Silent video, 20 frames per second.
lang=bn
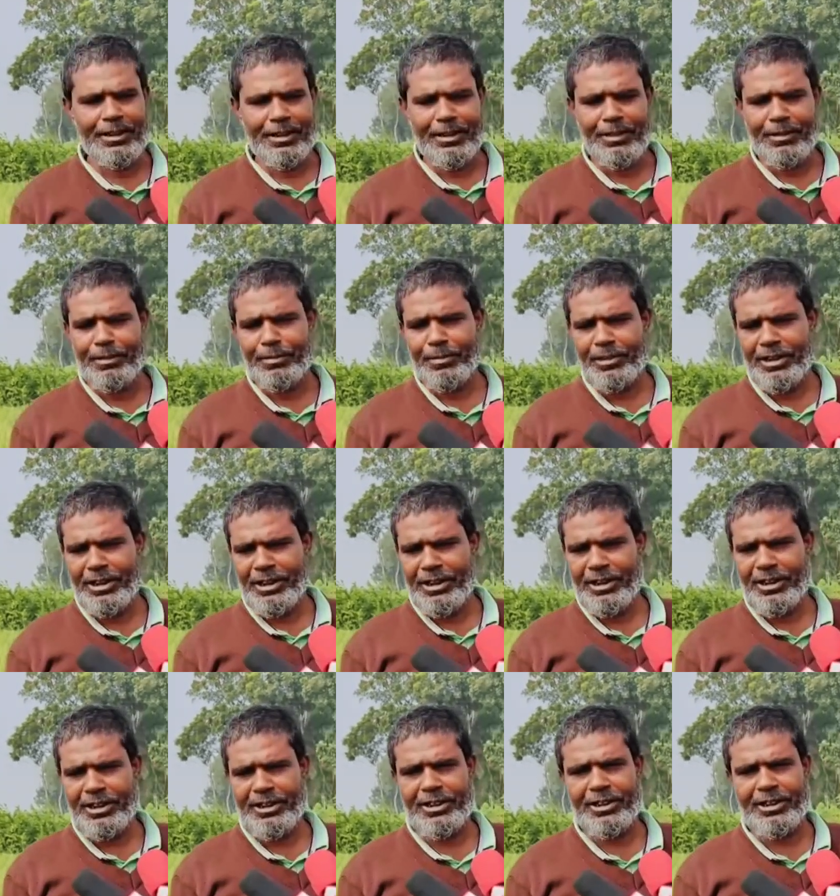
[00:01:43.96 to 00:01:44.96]
আমি মুন্নারে
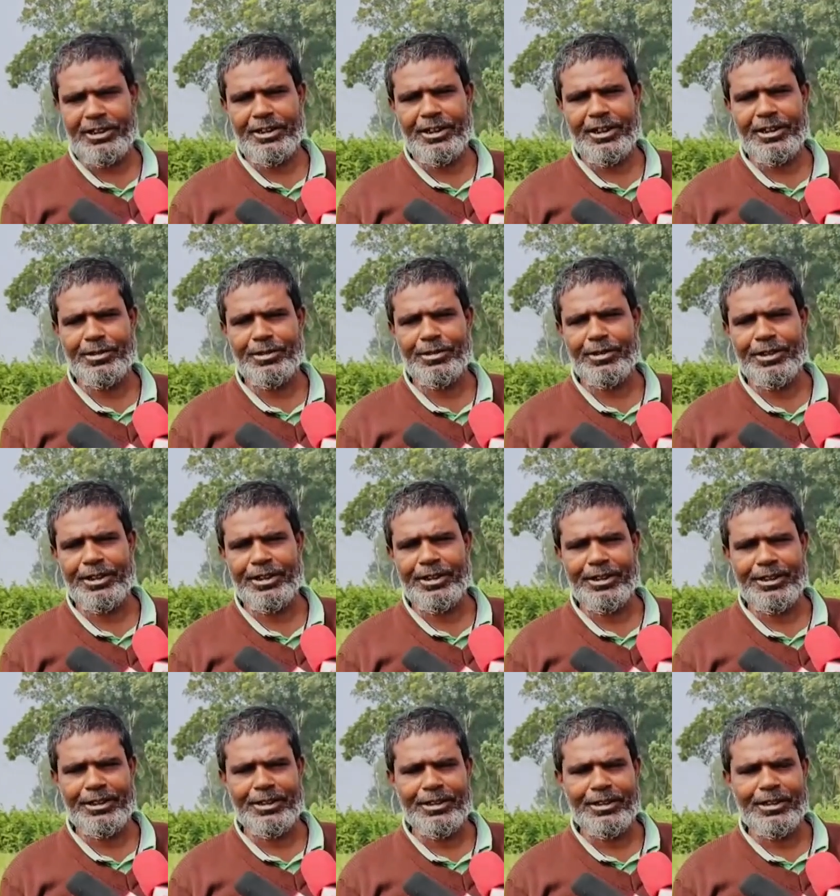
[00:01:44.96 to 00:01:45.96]
নার্সারিতে কাজ করি
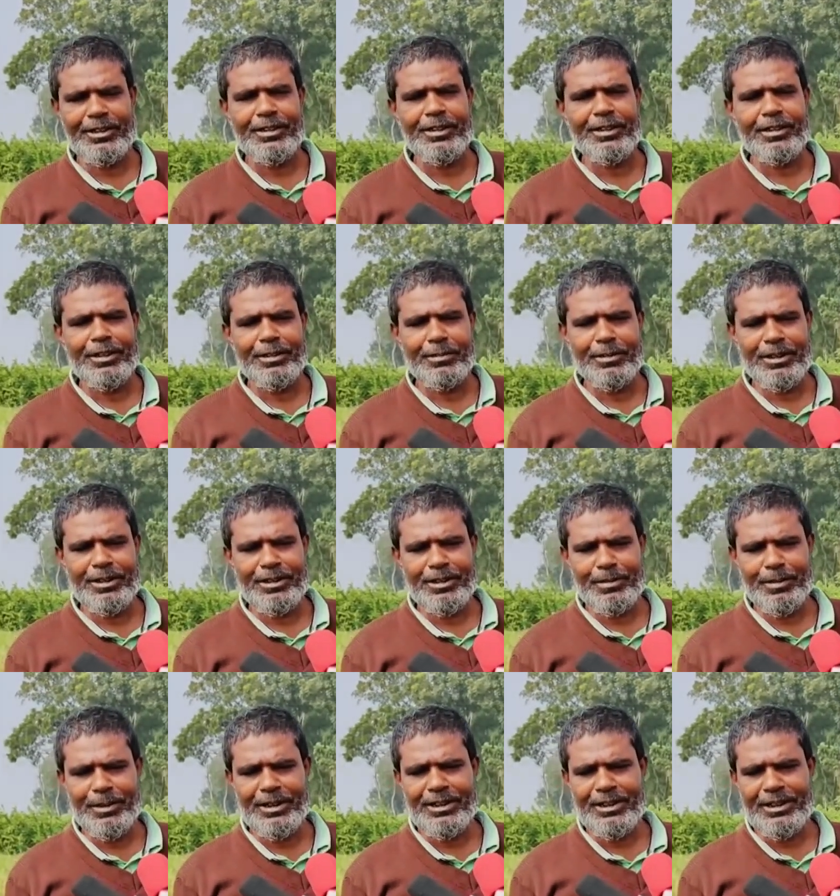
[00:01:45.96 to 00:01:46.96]
এবারে যে
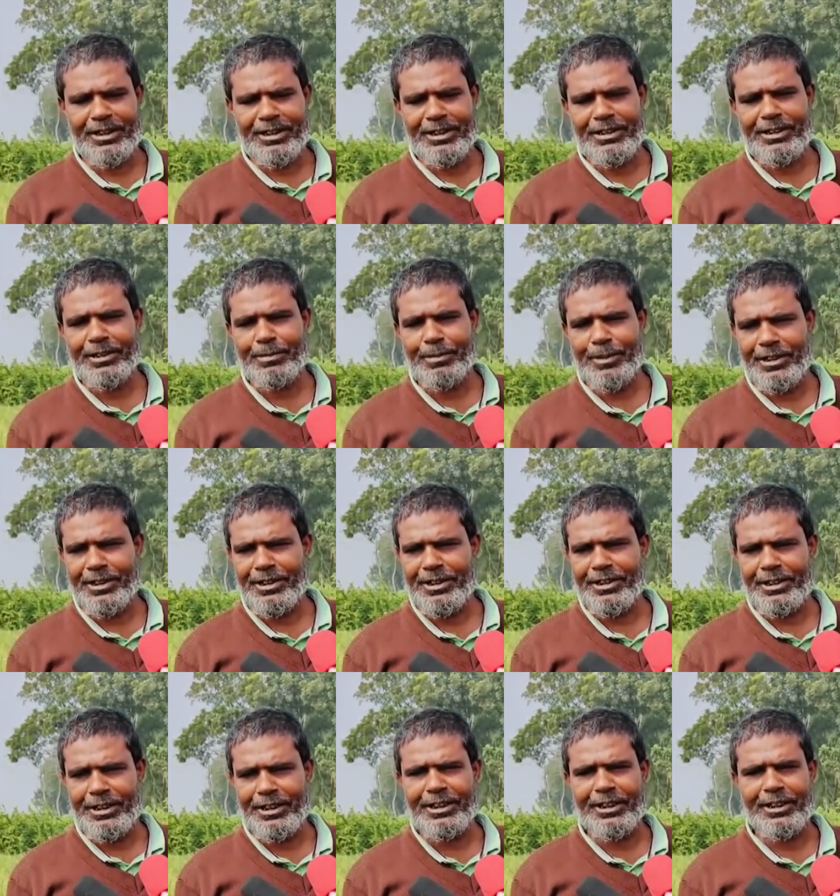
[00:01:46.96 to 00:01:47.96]
পেজ লাগিয়েছে পেজ
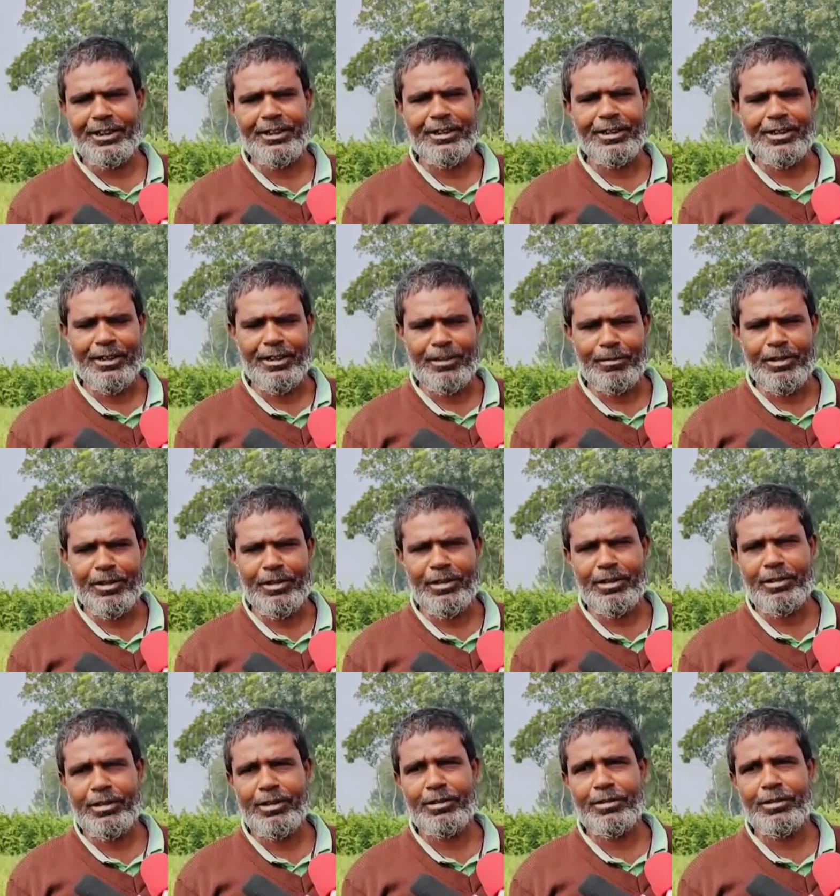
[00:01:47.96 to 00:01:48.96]
দেখে আমরা
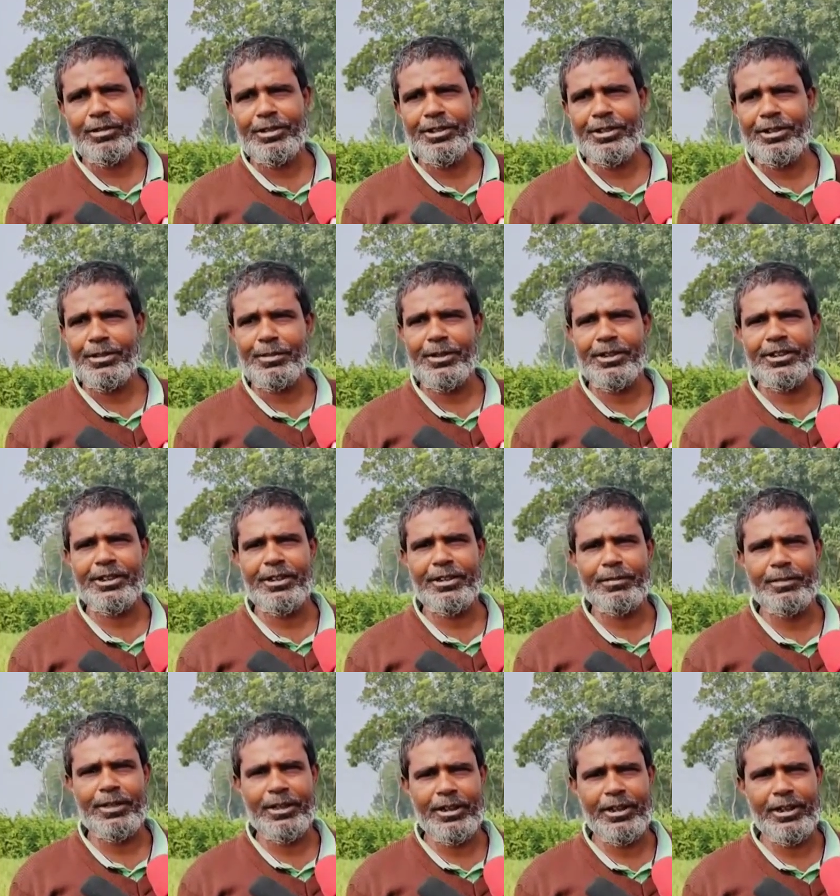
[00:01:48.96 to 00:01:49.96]
আগ্রহ করছি যে পেজটা
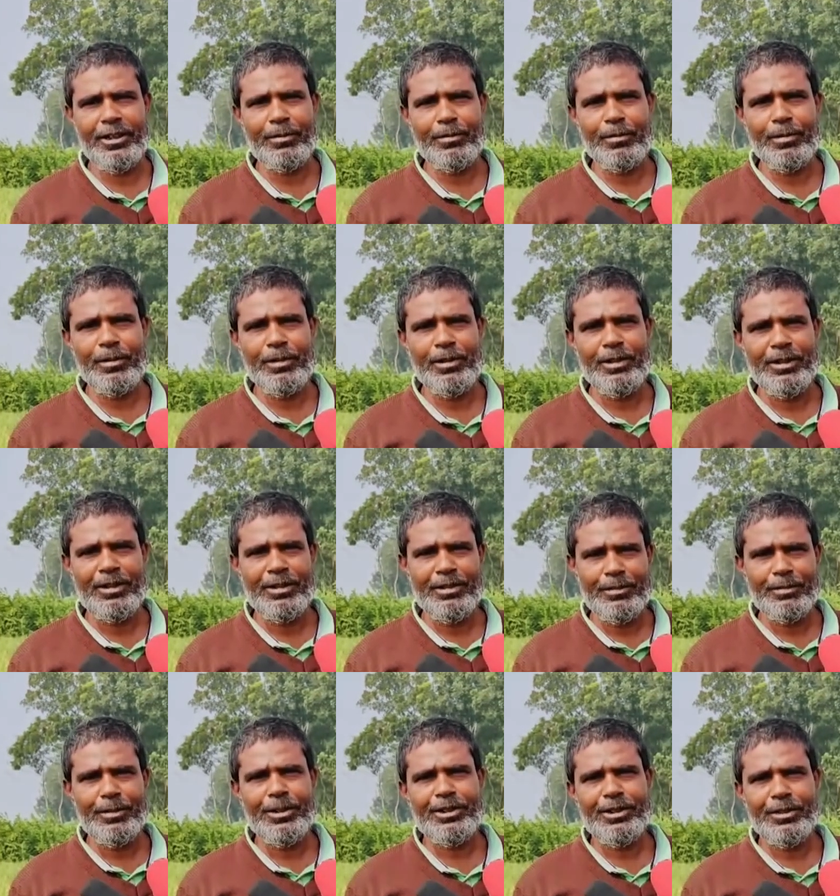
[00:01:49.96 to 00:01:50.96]
আমরা লাগাবো
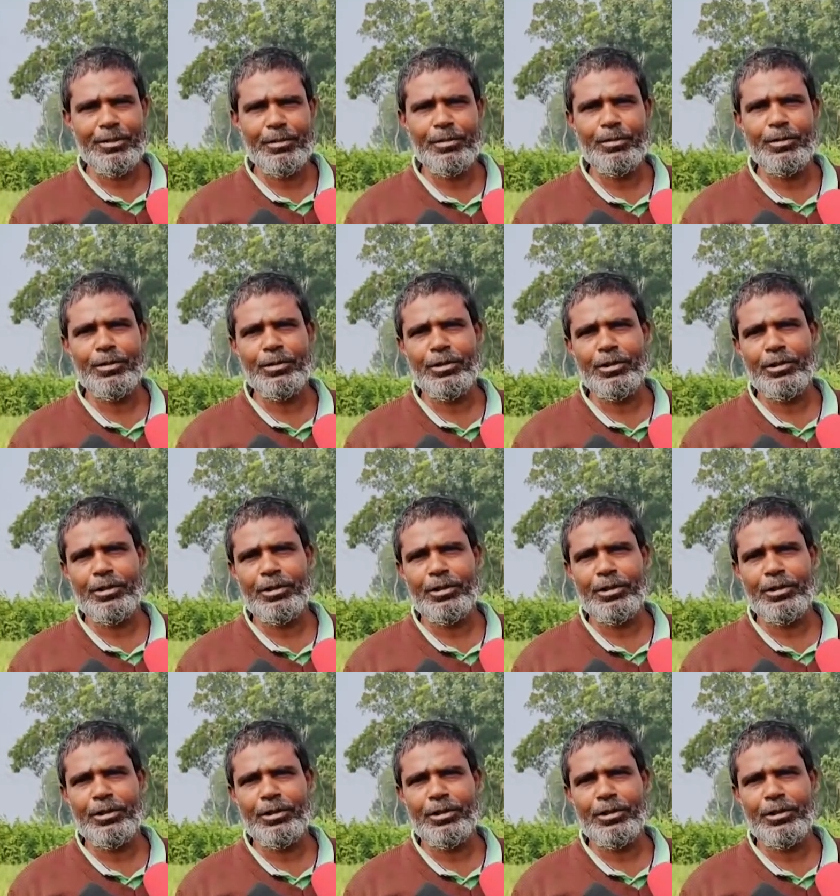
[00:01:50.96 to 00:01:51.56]
পেজটা খুব উন্নত